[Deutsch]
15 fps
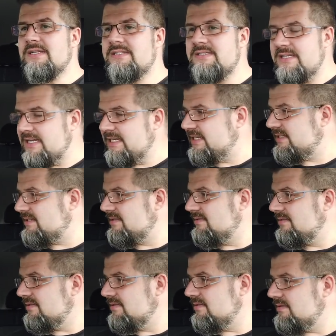
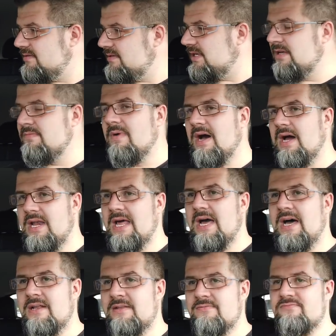nicht immer
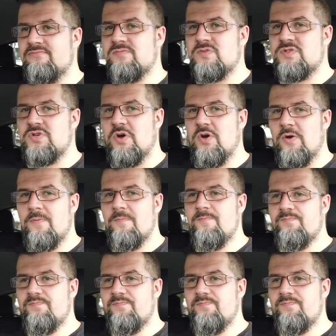laden. So.